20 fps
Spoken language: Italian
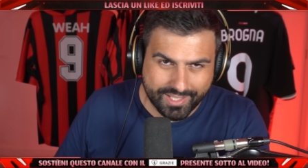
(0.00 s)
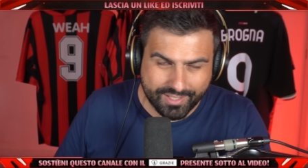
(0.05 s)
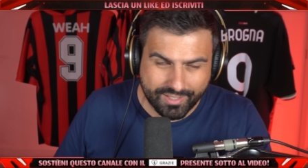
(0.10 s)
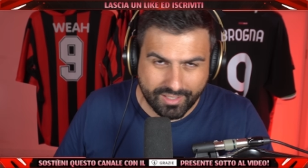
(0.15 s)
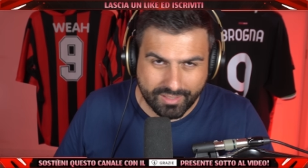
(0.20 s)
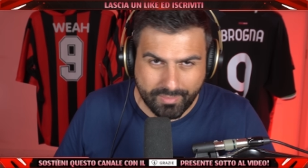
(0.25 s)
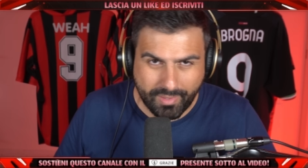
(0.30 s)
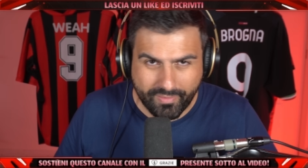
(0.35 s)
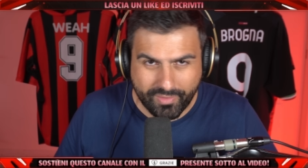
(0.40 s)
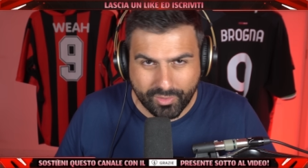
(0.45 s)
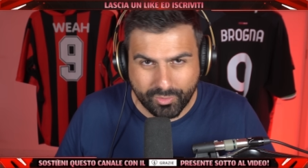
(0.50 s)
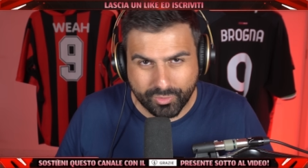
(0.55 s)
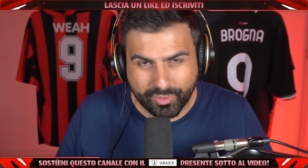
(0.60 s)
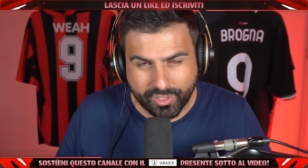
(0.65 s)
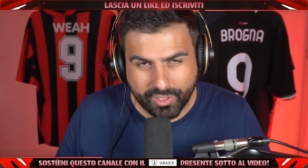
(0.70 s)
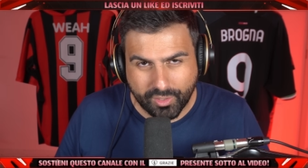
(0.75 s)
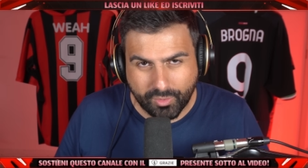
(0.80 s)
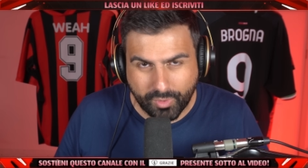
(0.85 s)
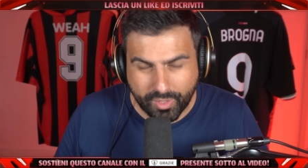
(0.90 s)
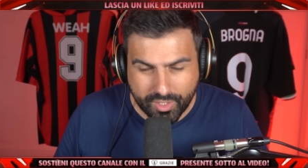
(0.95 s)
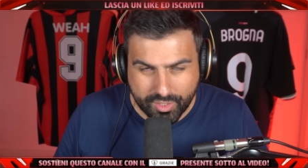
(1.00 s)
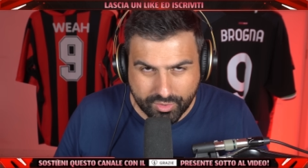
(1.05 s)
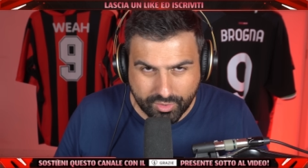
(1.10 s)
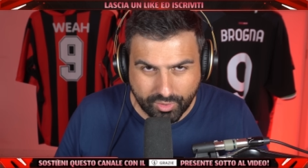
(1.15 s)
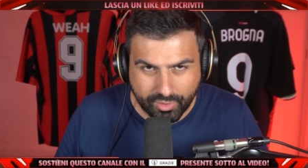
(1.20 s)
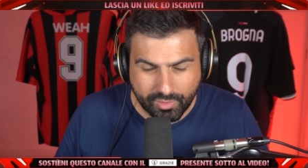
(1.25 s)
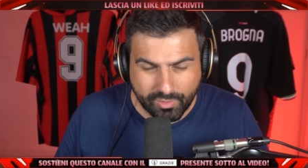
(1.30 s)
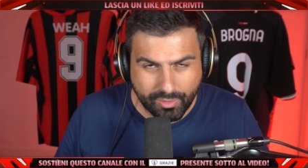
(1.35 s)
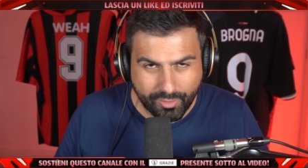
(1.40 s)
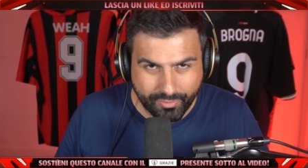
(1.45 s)
ragazzi, benvenuti in
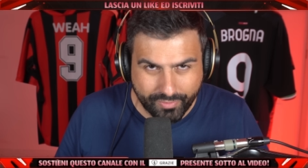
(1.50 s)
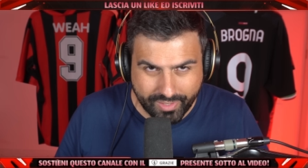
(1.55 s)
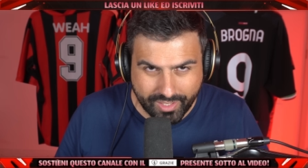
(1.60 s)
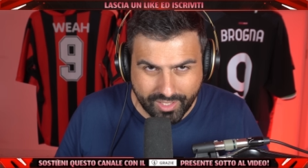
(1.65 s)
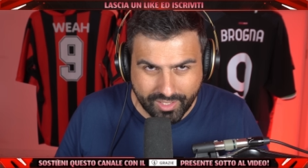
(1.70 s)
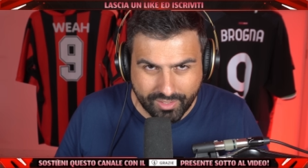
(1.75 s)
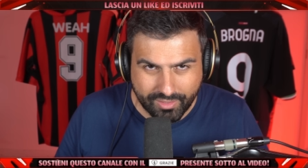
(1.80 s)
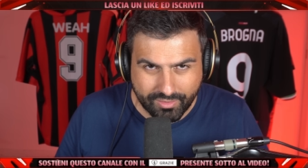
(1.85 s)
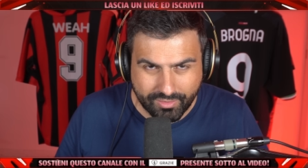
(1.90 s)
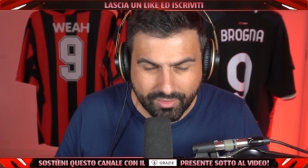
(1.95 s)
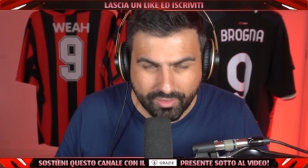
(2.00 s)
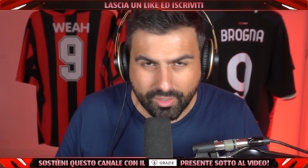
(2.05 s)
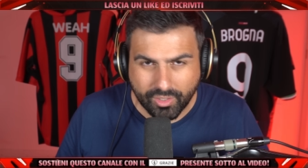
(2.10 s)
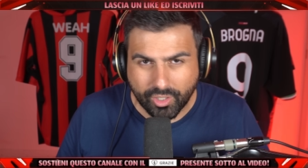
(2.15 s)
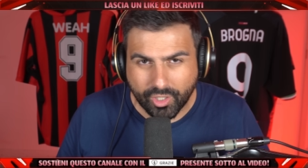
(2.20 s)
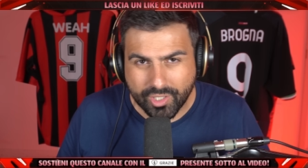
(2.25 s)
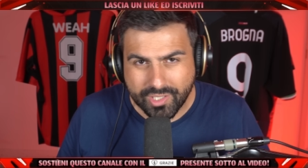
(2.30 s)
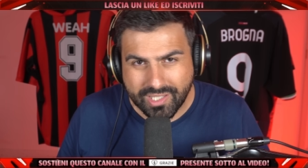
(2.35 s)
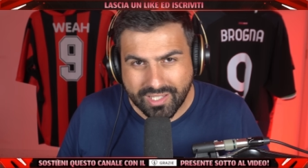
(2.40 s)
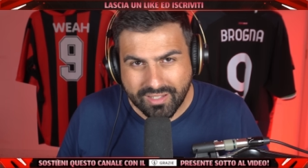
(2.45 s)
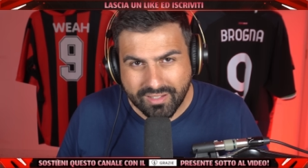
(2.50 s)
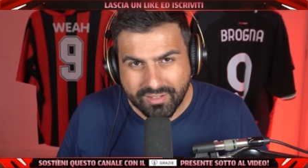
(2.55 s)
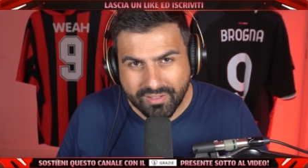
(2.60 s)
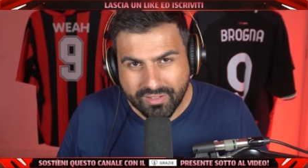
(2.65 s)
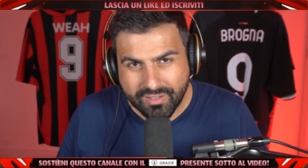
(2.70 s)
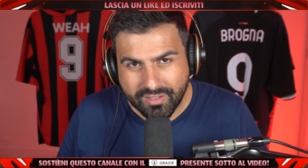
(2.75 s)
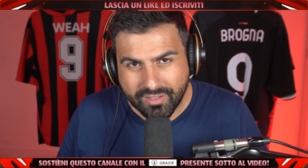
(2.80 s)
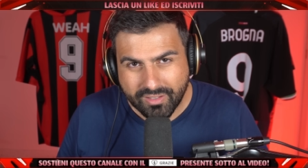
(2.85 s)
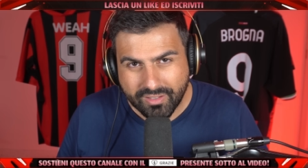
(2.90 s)
questo nuovo video. Cosa?